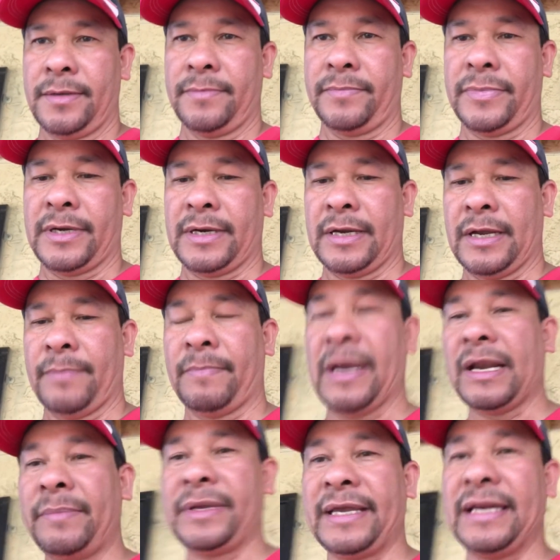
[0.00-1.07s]
para
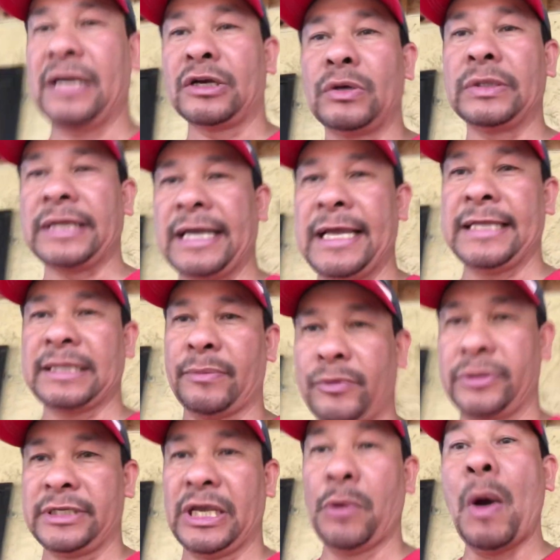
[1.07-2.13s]
palamigin ng konti
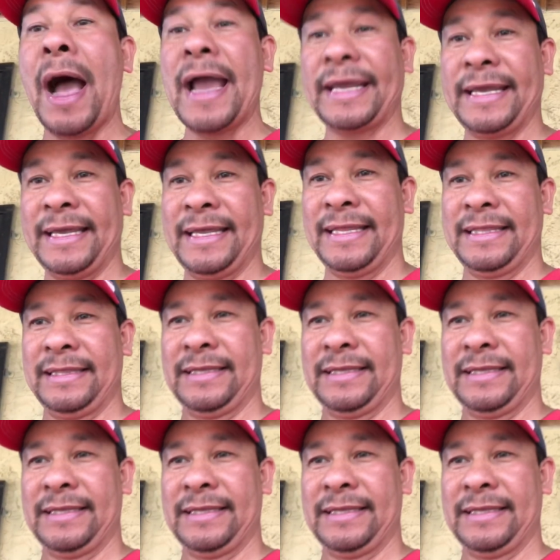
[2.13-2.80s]
tapos hiwain.